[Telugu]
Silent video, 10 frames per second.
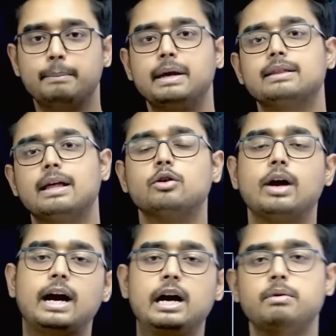మీ తెలుగు
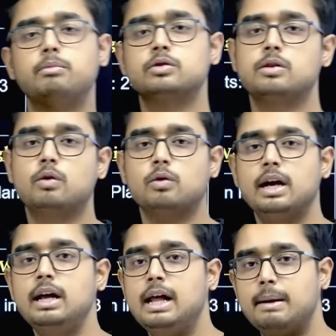అకాడమీ బుక్స్లో
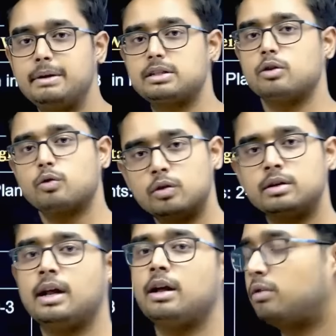కూడా మీరు
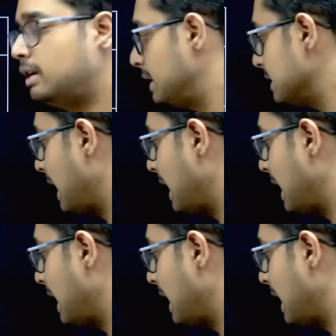చదువుకుంటున్నారు అంటే